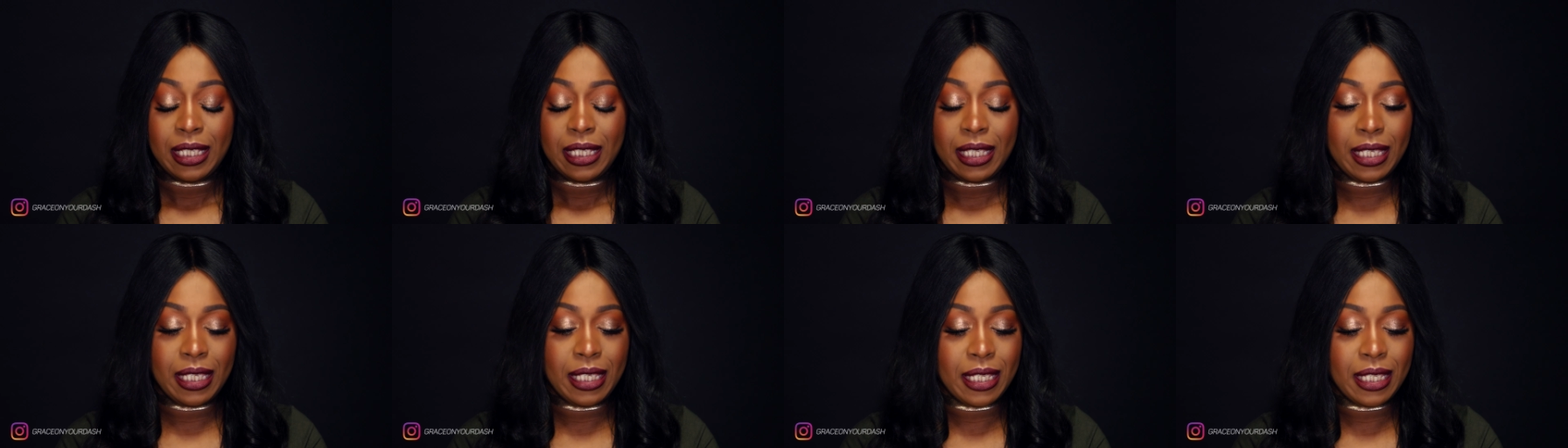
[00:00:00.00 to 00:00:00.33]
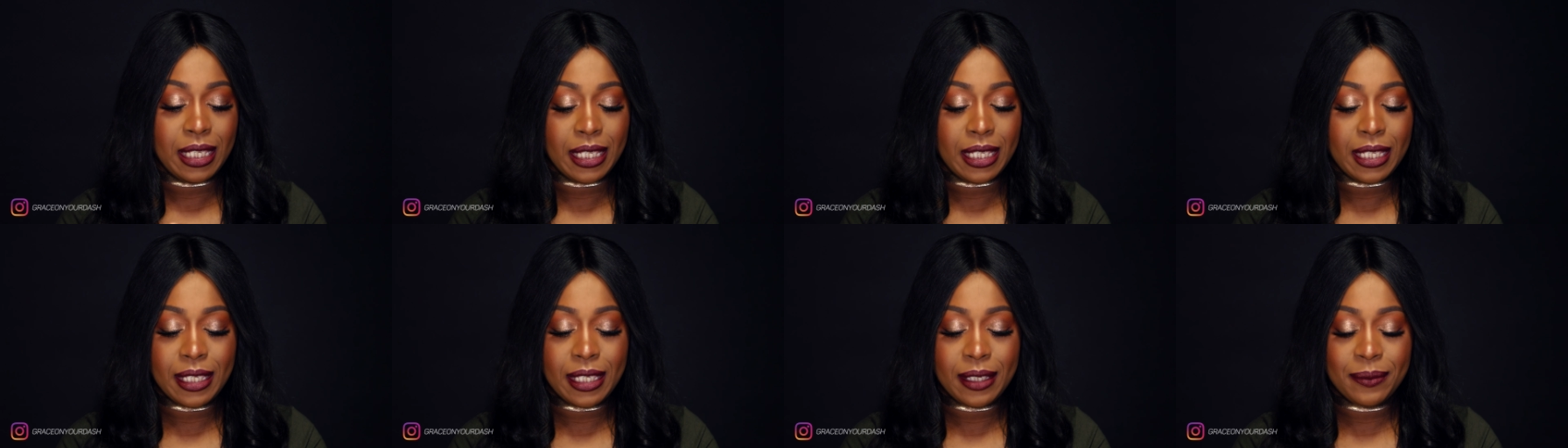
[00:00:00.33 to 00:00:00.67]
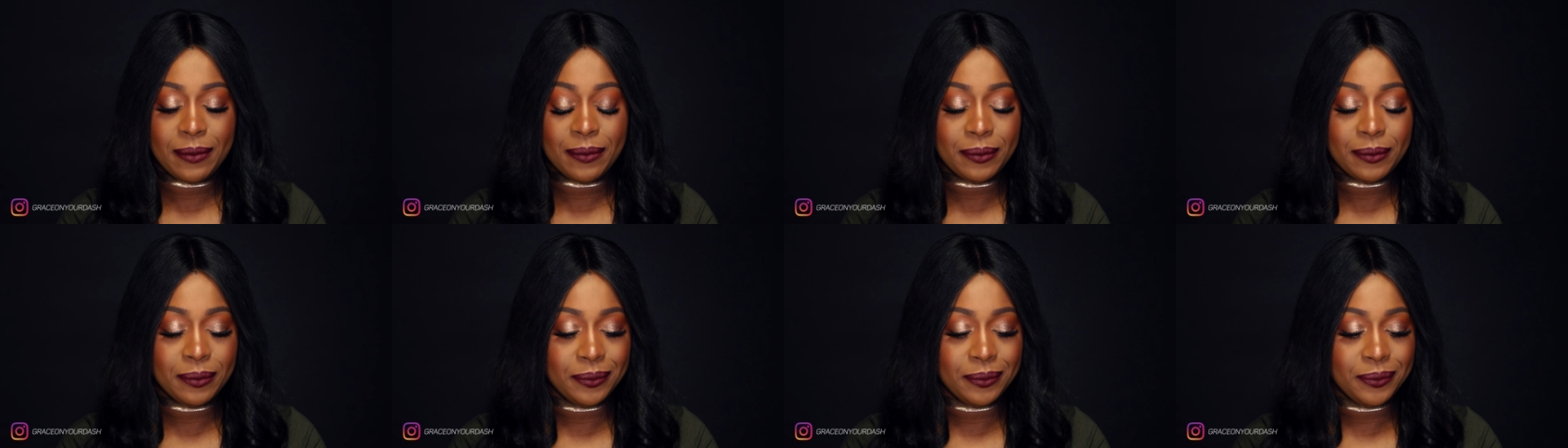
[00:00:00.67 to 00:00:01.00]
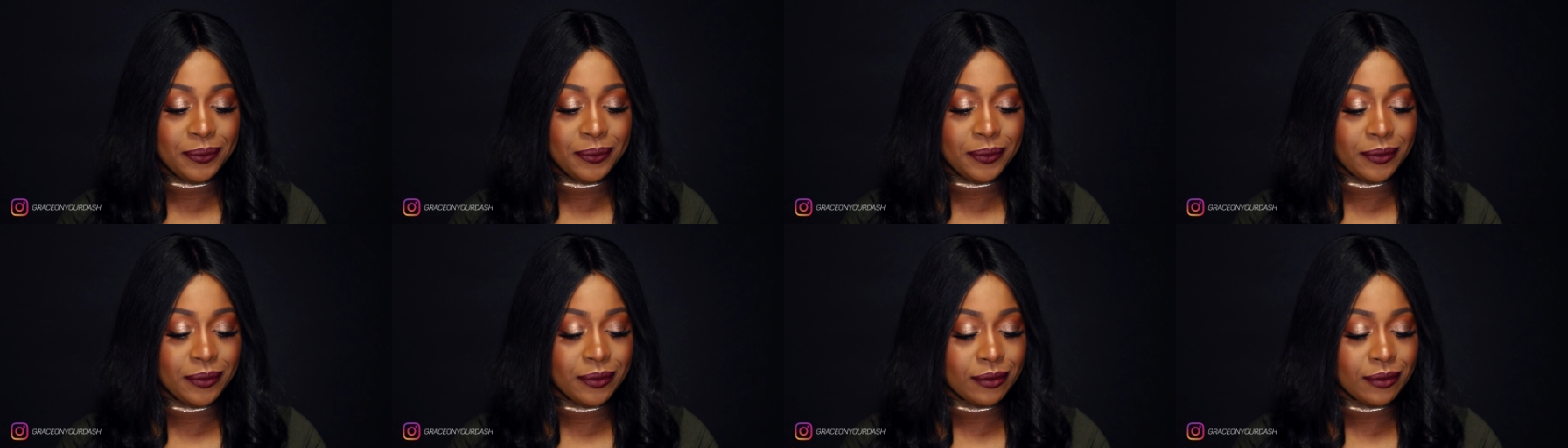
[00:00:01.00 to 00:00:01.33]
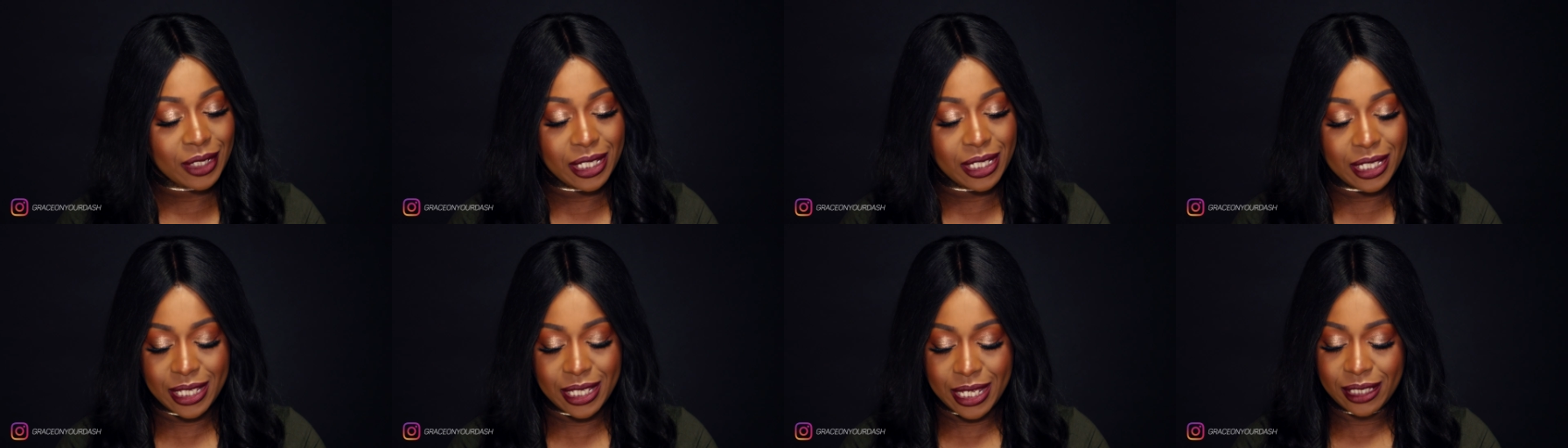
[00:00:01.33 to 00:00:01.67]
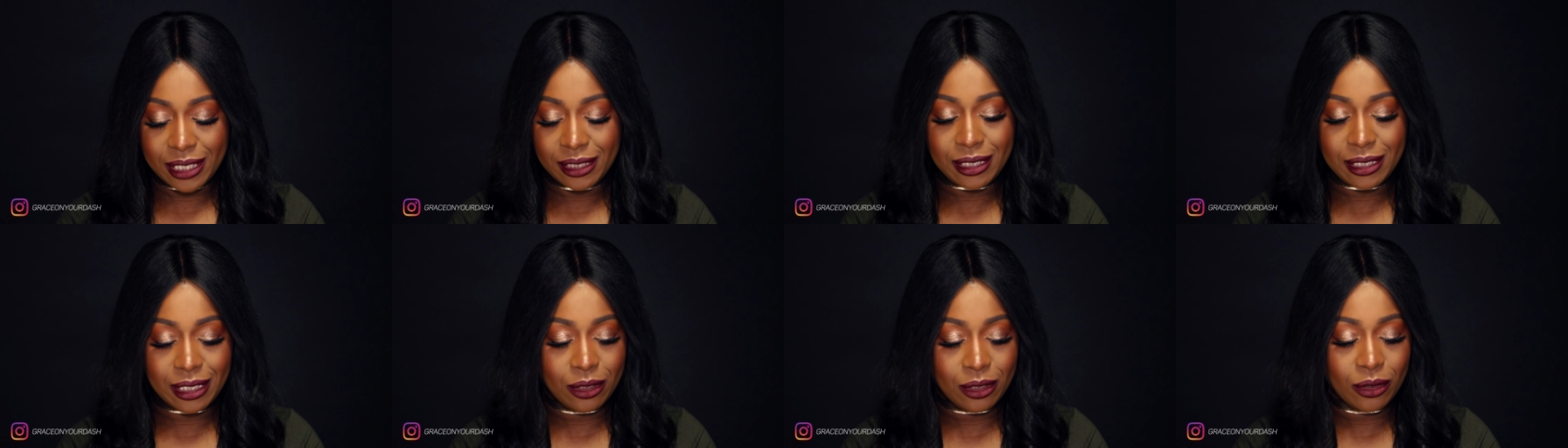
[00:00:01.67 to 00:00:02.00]
e, ehm, e,
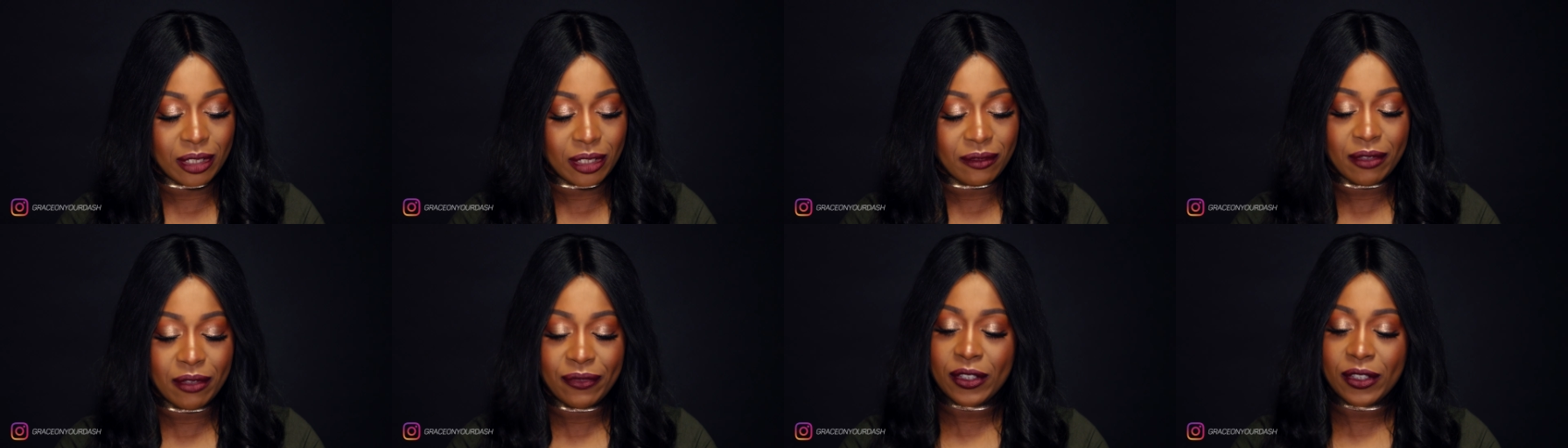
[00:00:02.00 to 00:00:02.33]
niente allora vi